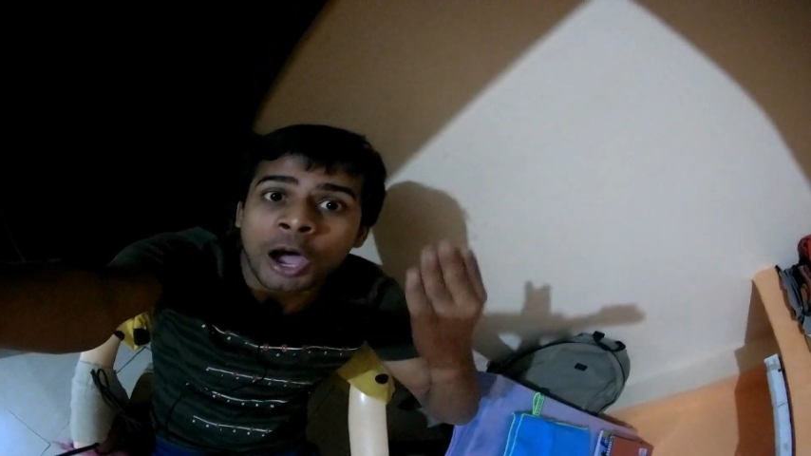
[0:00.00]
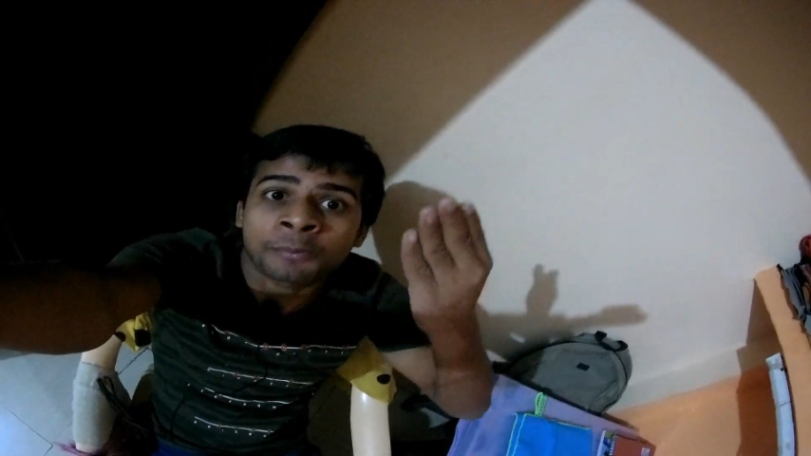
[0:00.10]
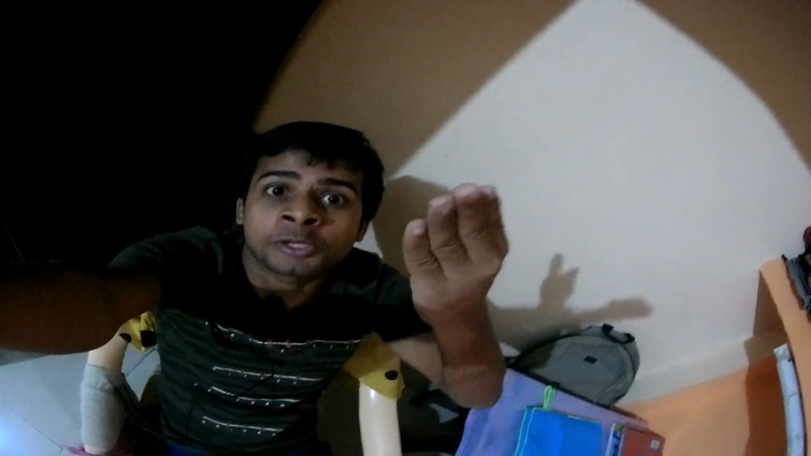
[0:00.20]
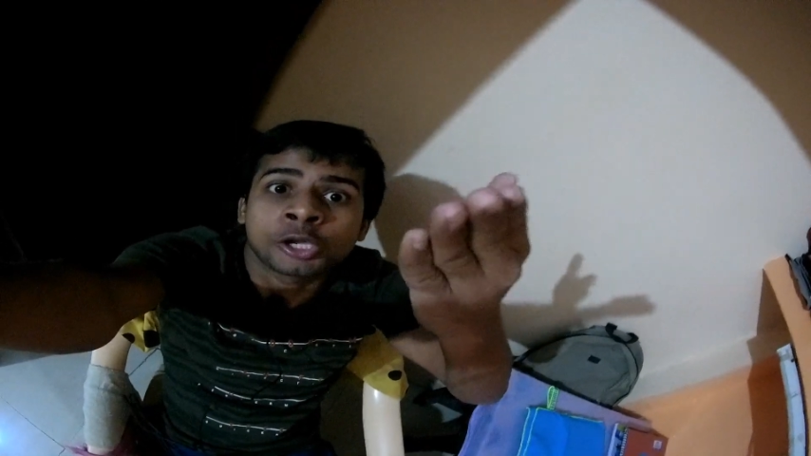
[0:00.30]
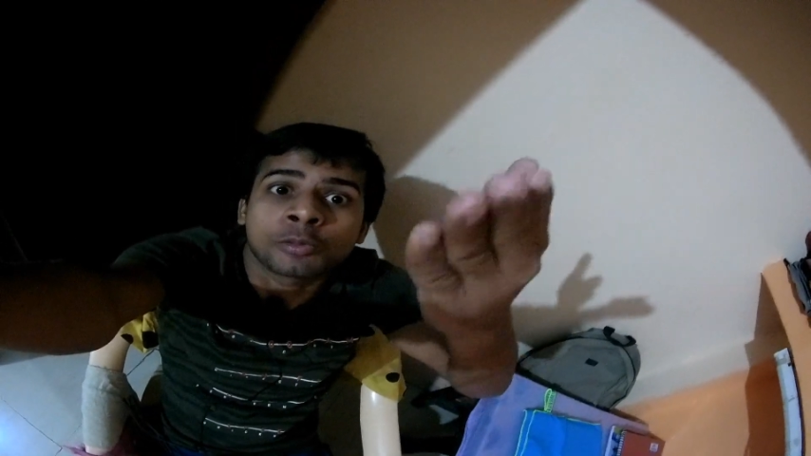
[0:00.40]

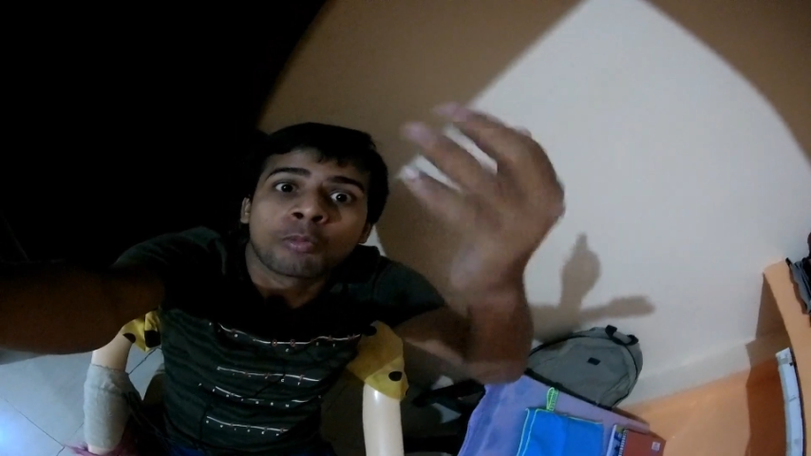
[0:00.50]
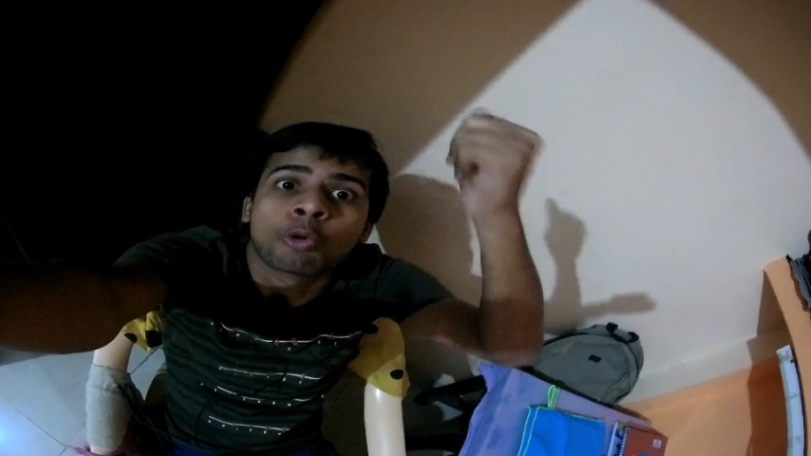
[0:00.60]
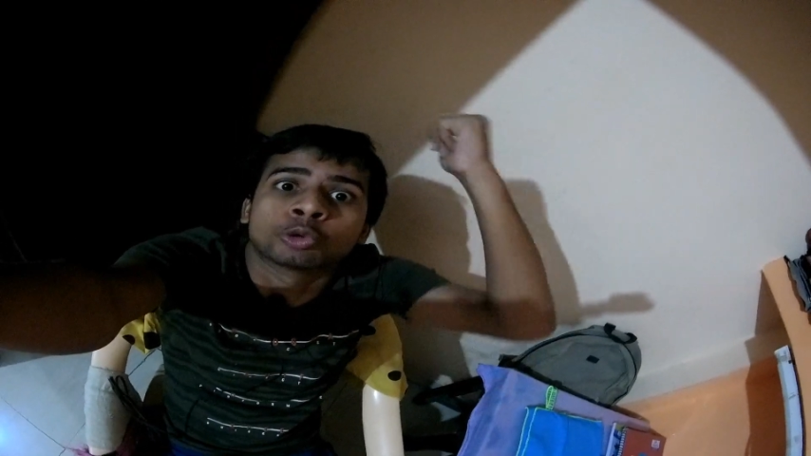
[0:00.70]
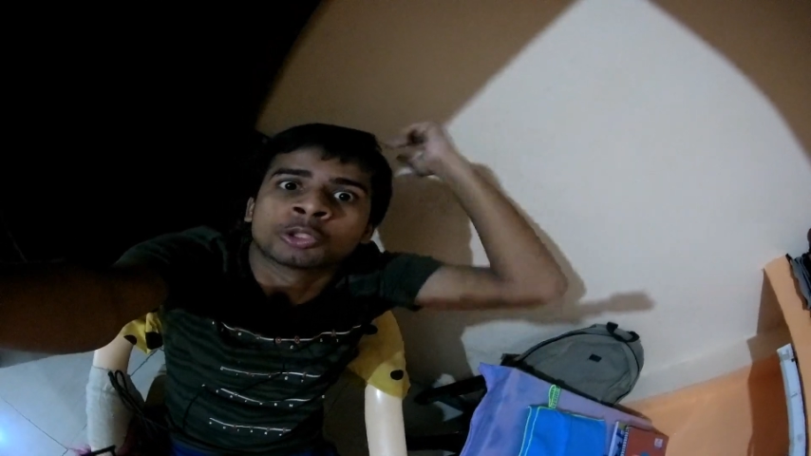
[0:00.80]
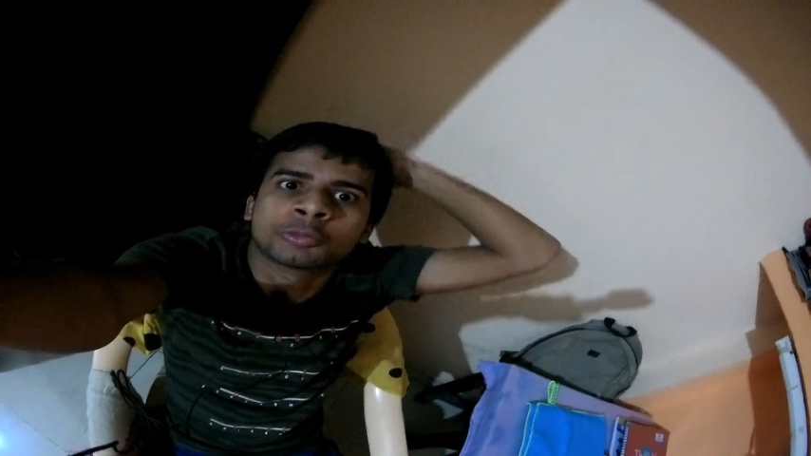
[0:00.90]
आपके लिए एक
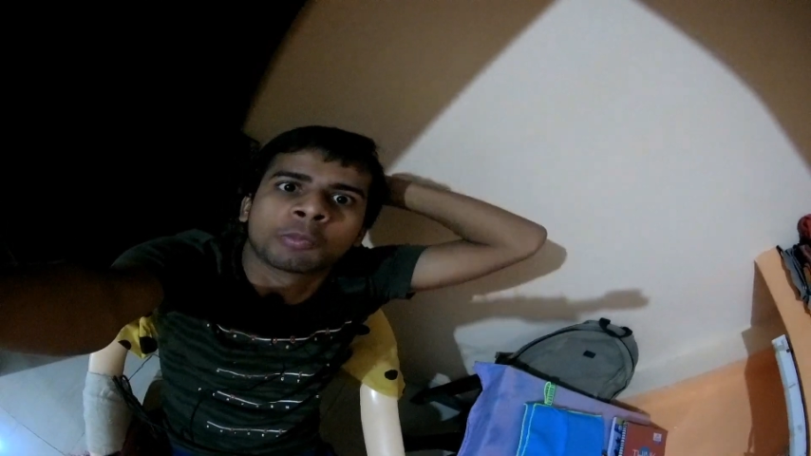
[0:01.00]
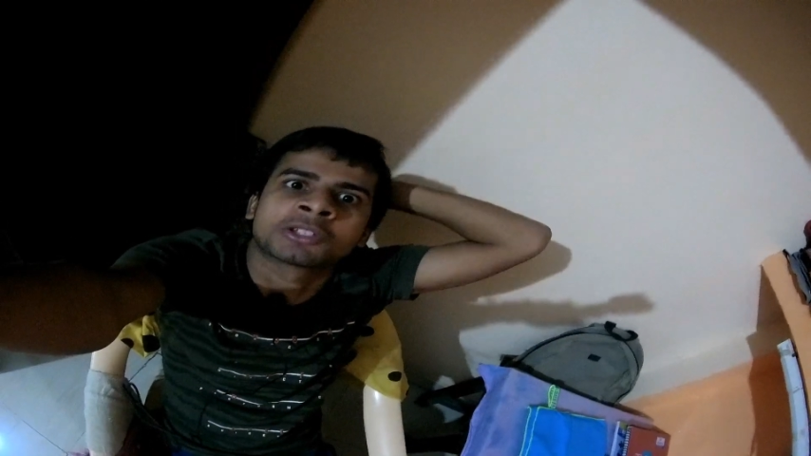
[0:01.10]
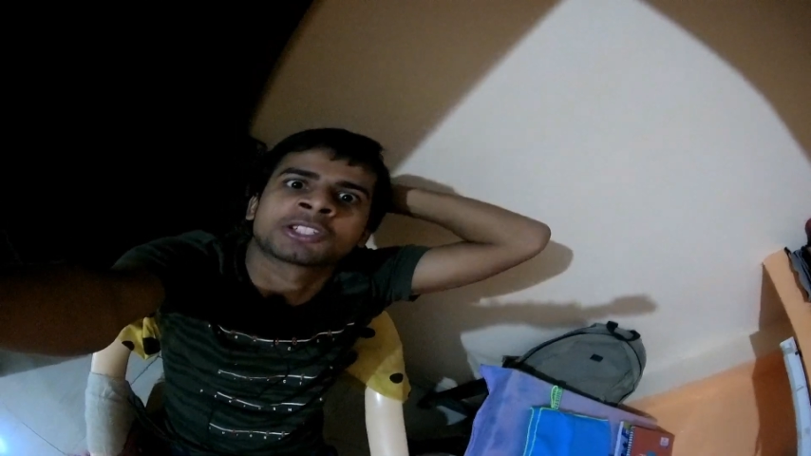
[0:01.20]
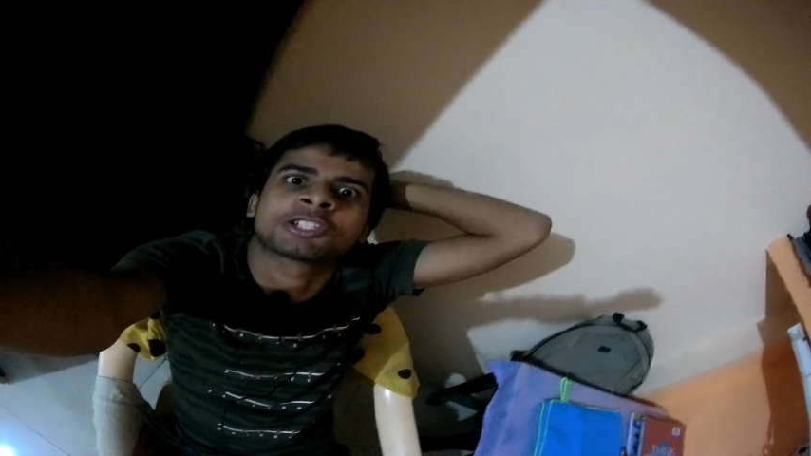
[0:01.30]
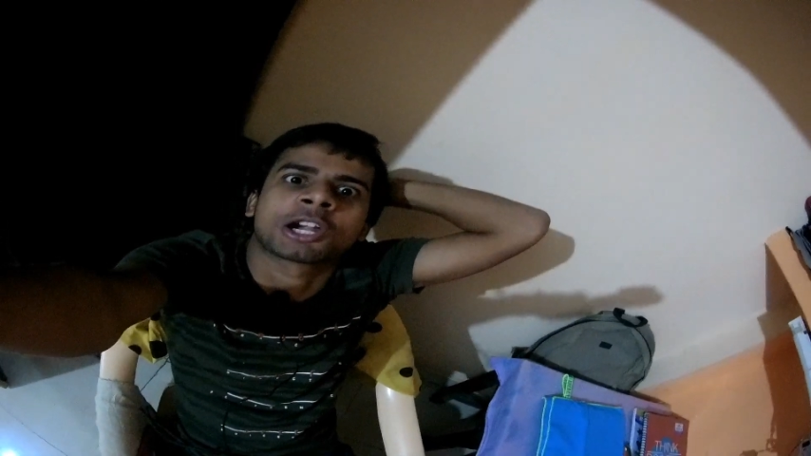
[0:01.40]
बहुत
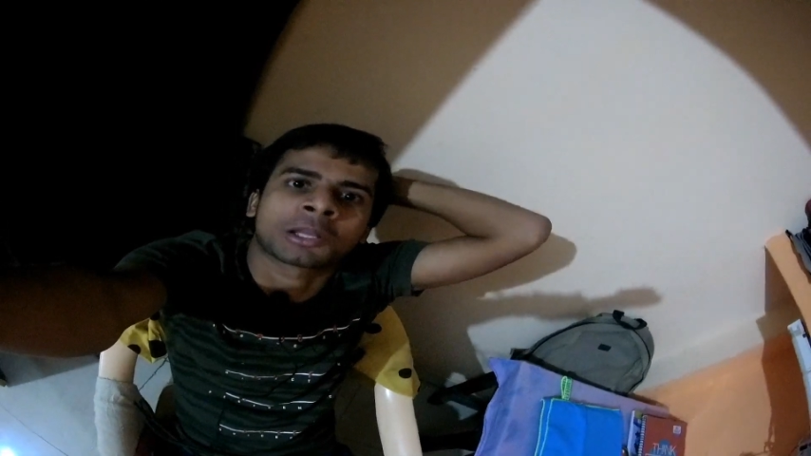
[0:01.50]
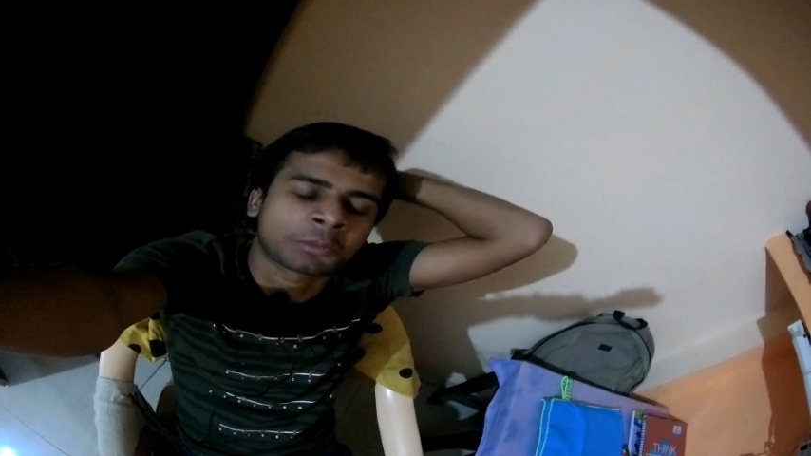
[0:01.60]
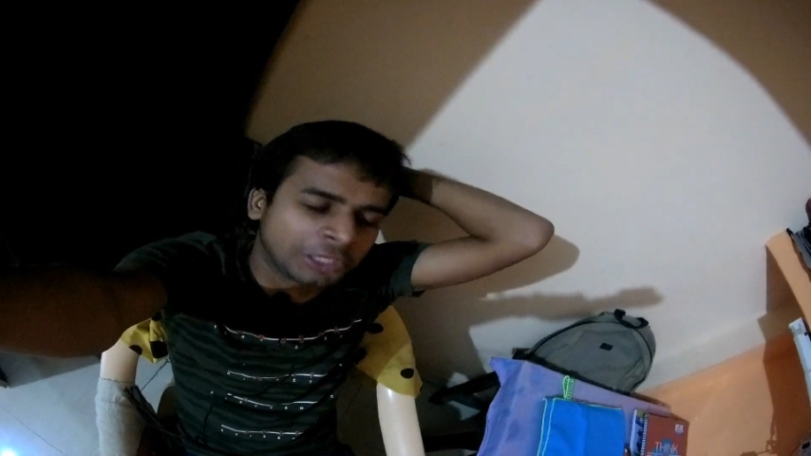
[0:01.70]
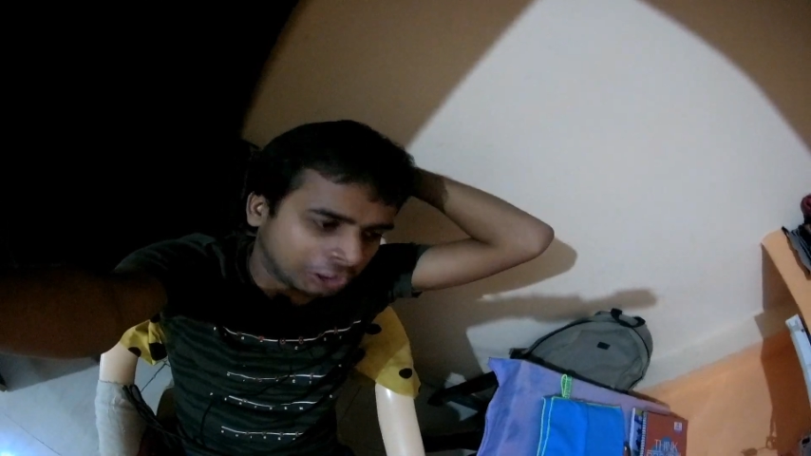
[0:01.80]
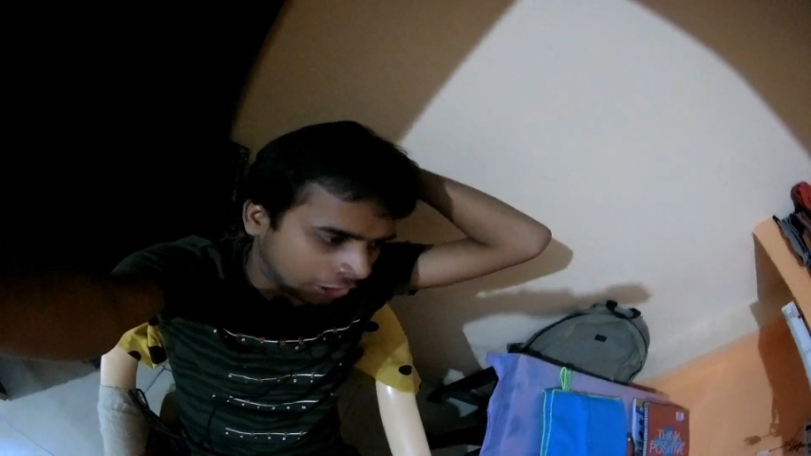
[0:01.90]
मस्त
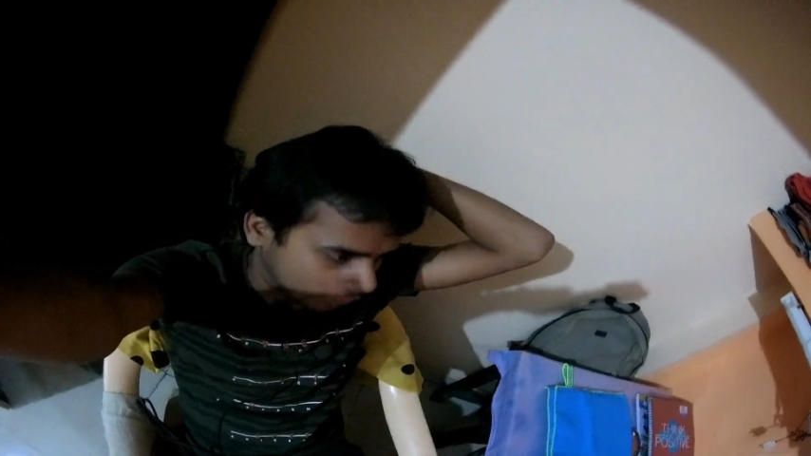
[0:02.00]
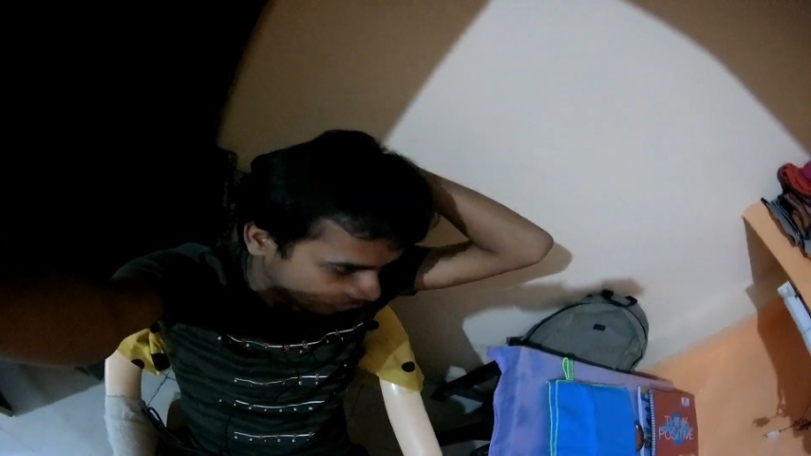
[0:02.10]
स्टार्टअप लेके आया